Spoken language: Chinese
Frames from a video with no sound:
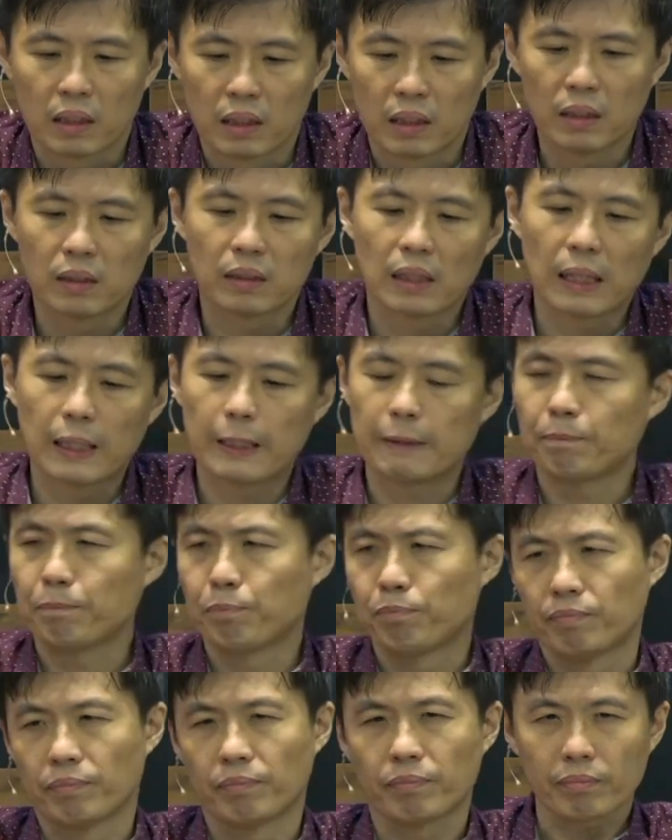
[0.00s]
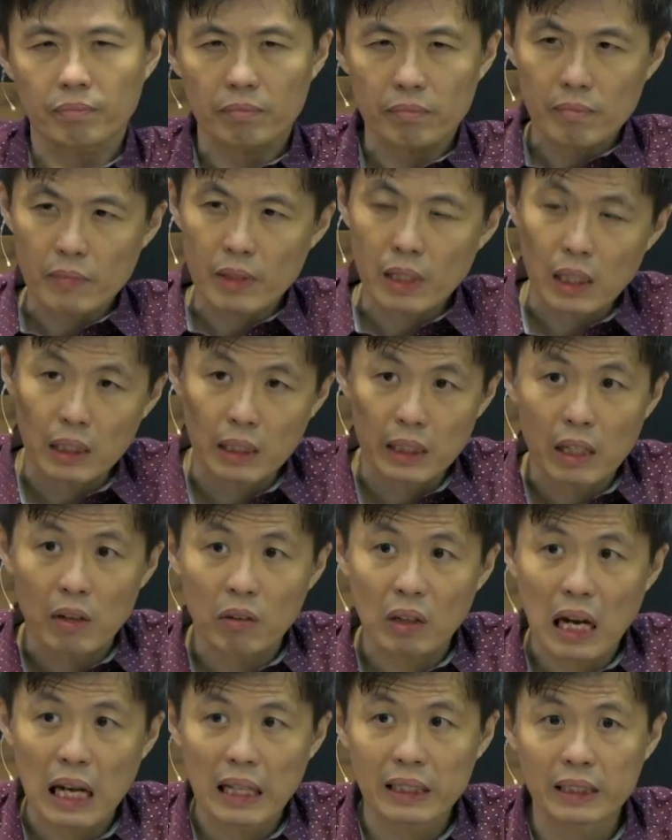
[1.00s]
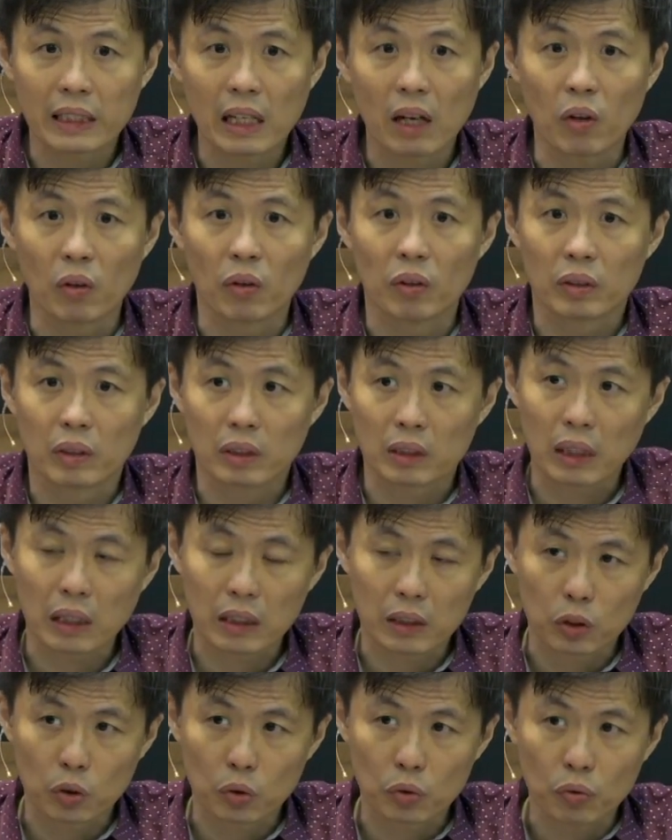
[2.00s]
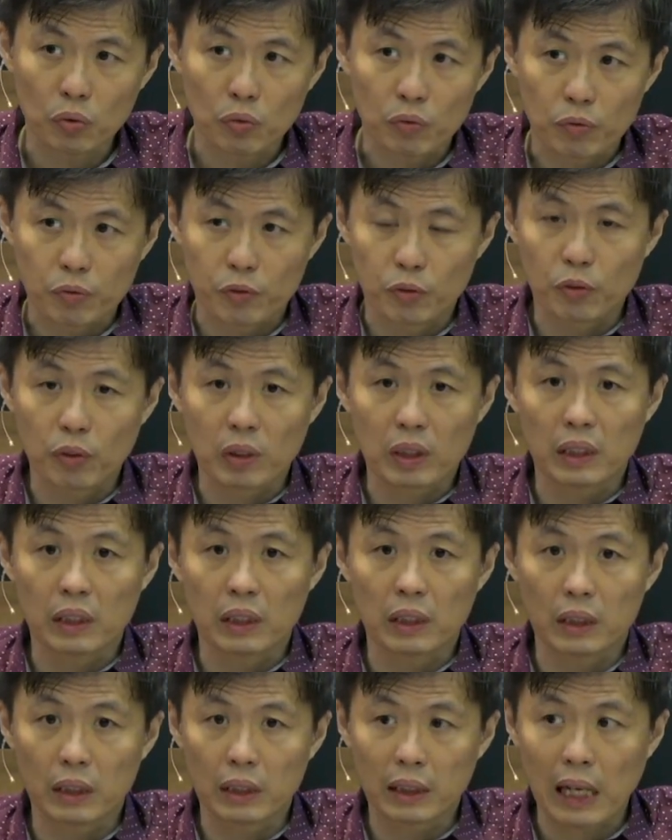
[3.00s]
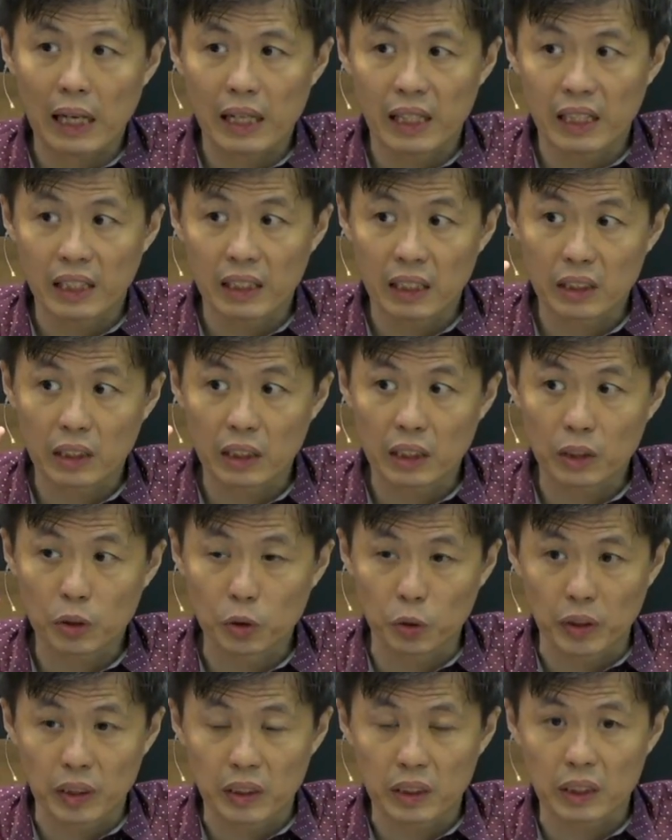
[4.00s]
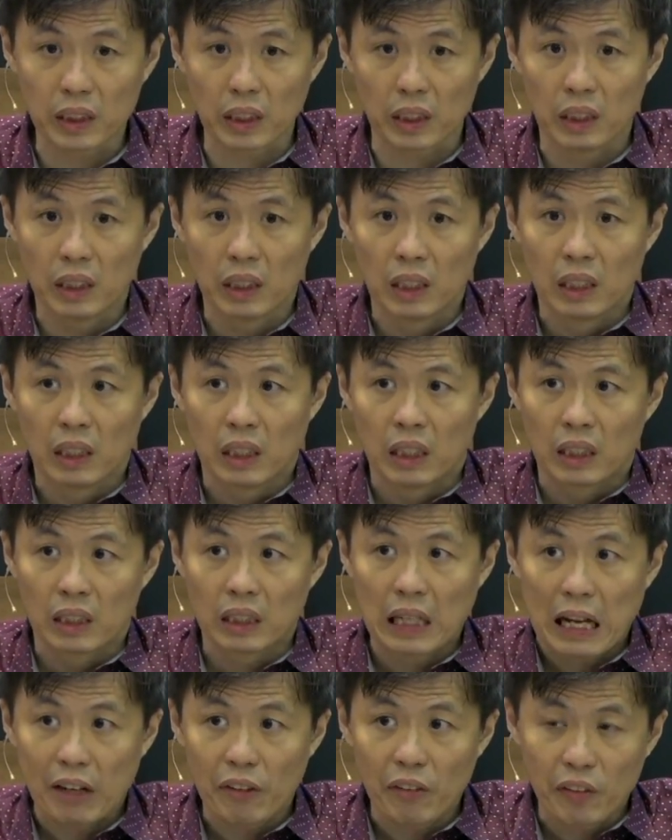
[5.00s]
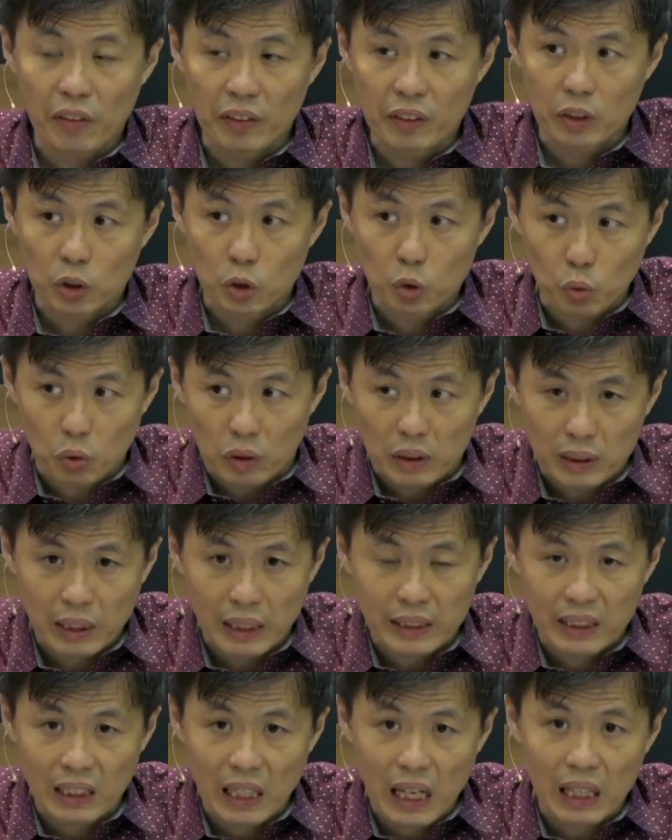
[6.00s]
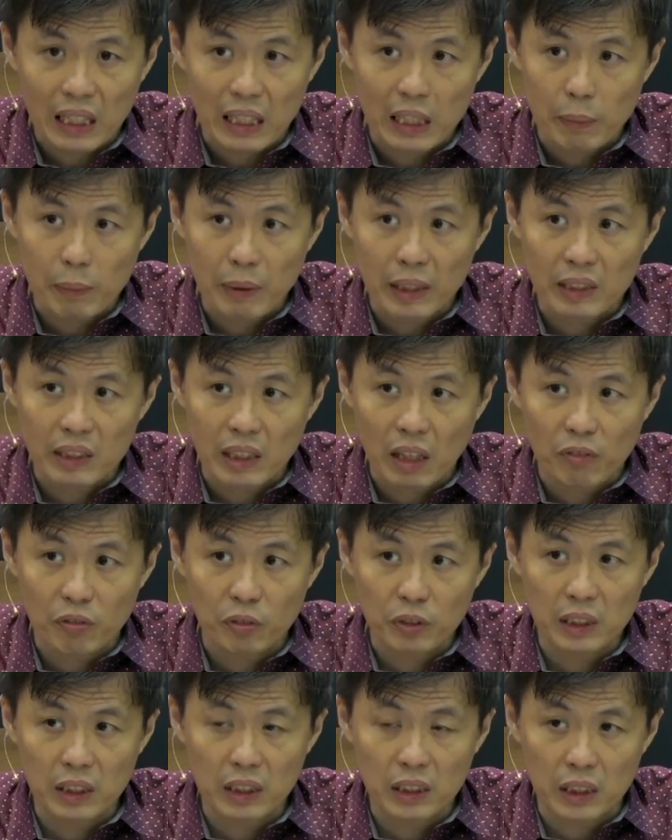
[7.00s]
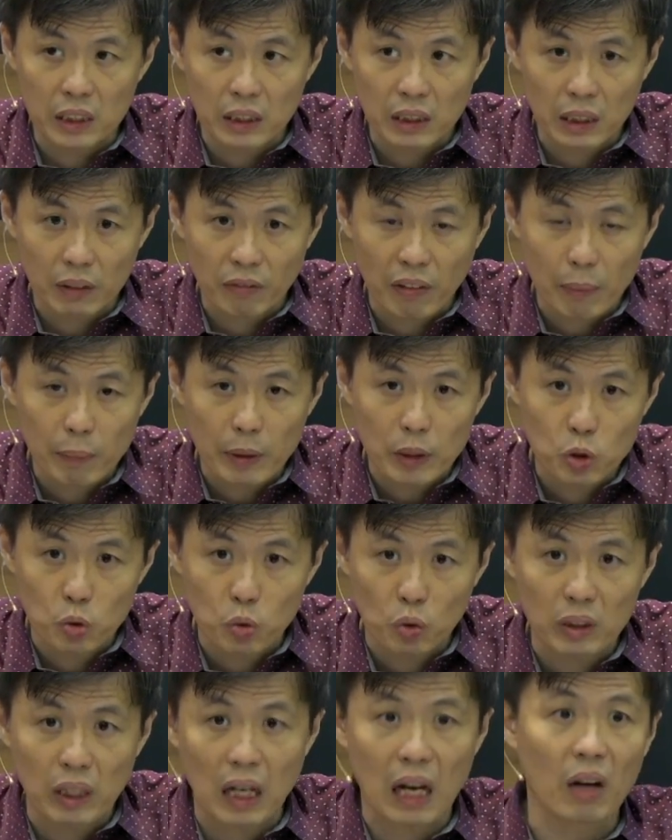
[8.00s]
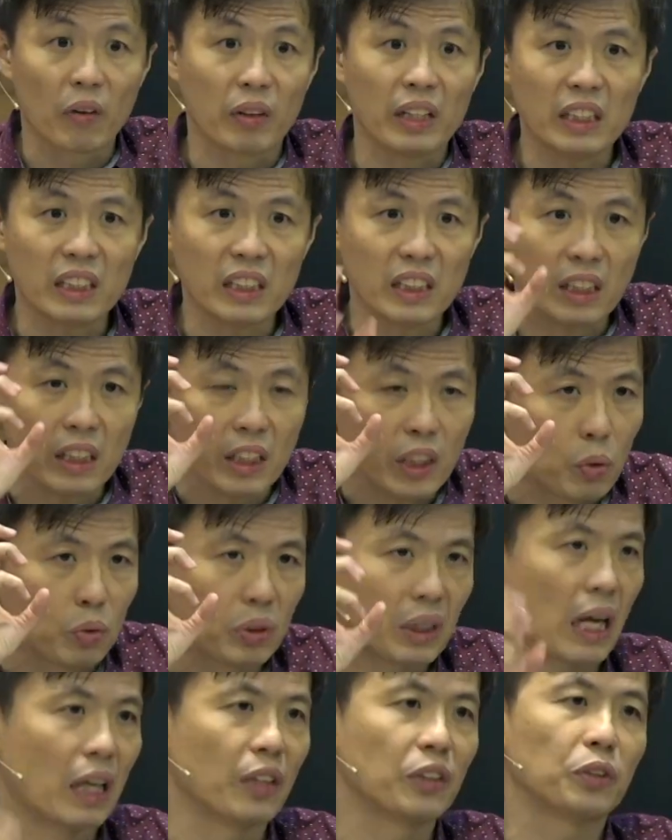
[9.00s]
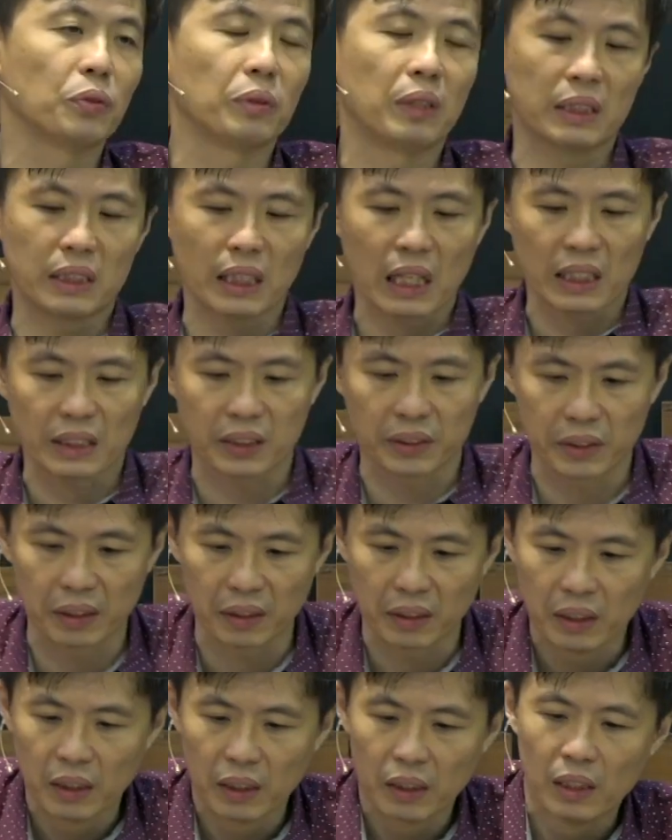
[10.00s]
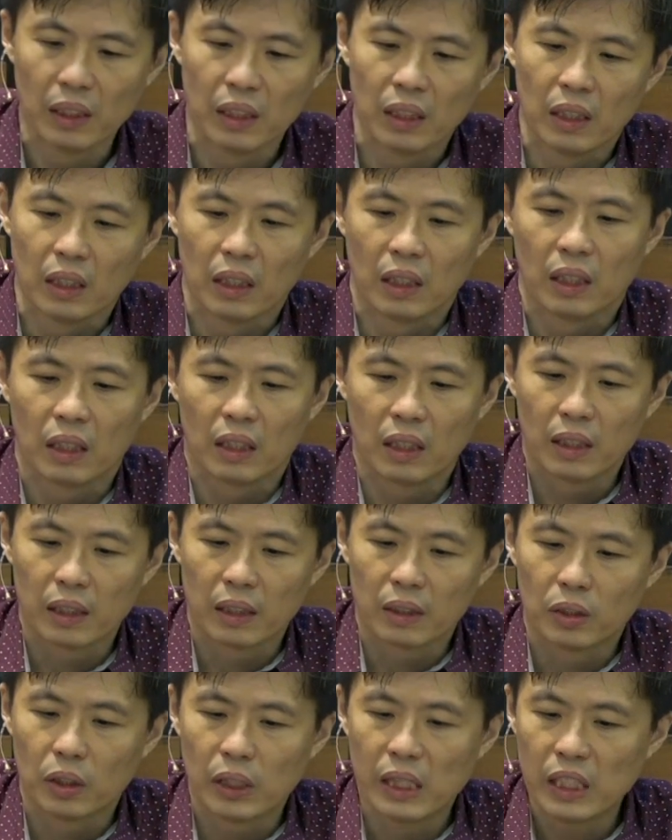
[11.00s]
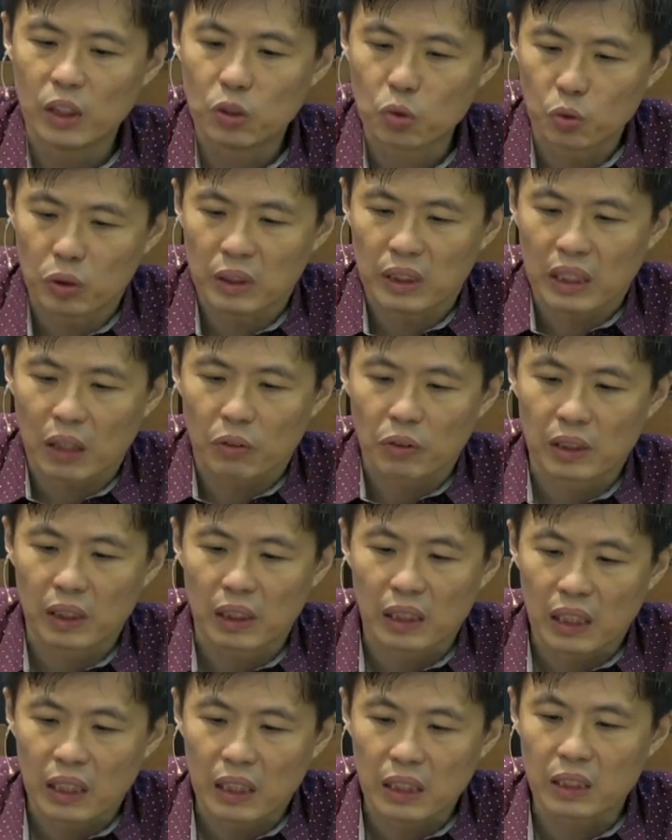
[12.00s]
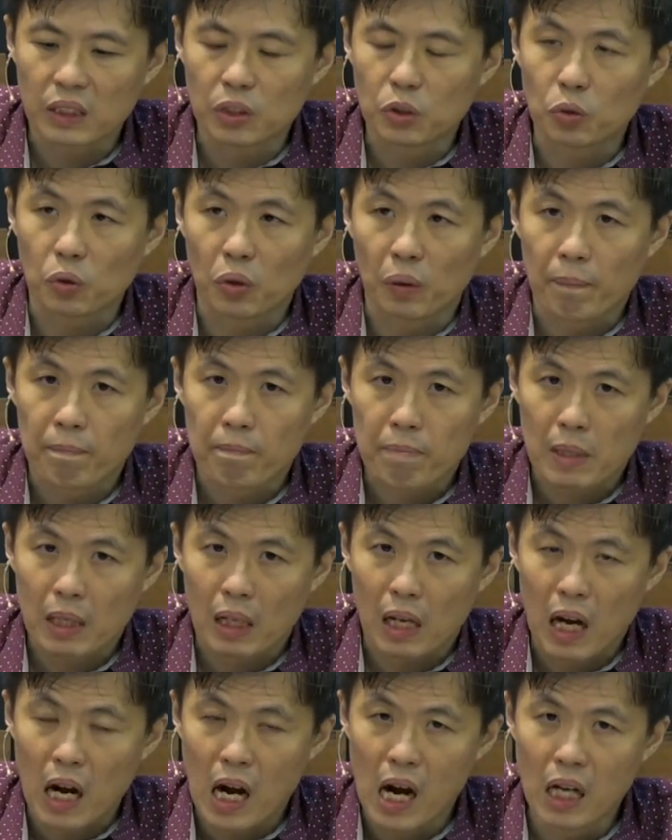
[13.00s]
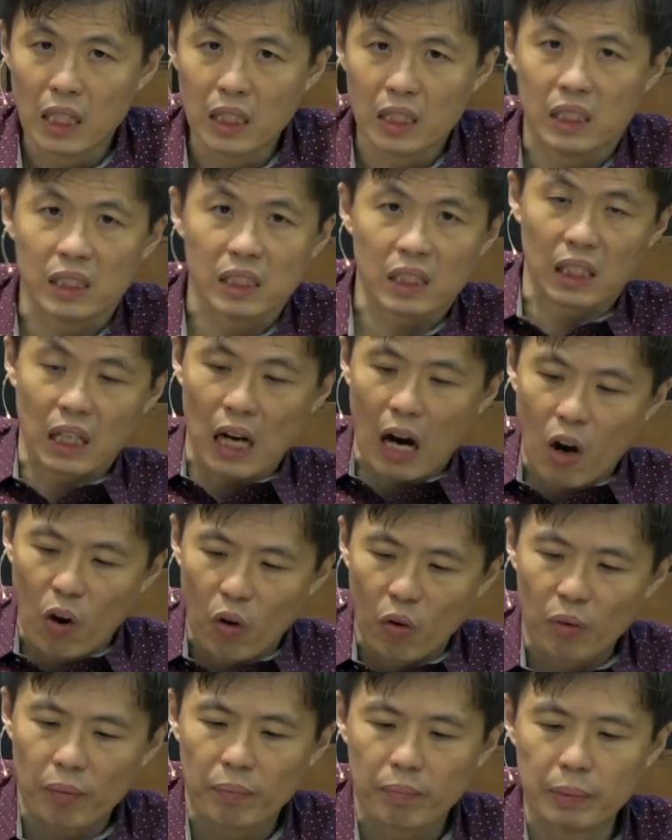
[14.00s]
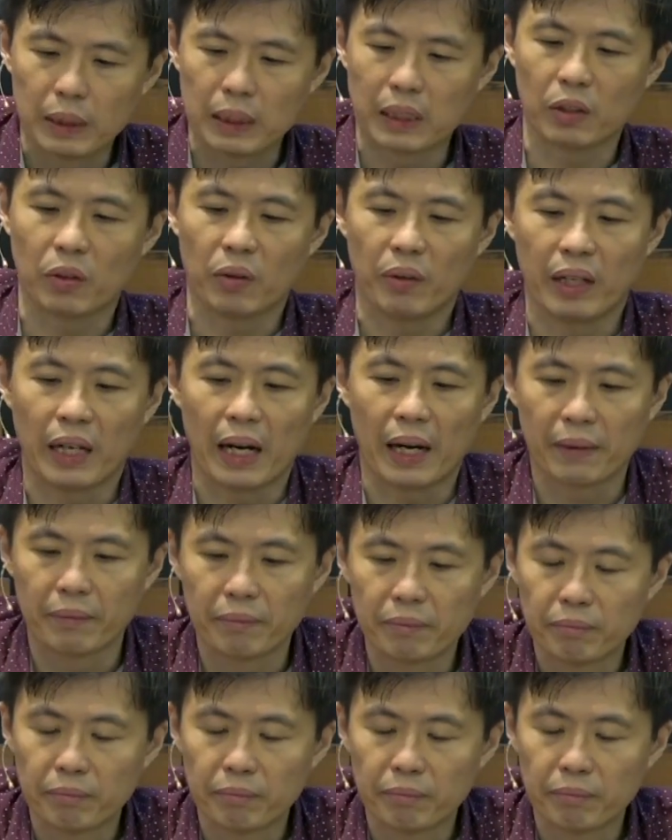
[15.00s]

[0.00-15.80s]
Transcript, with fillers: 第三呢，你要看到顺服跟带领的这个角色，男女正做在家里里面，丈夫妻子这个方面做得好，一定有长久的价值的。呃，你遵照神的意思做。恩高必定会来，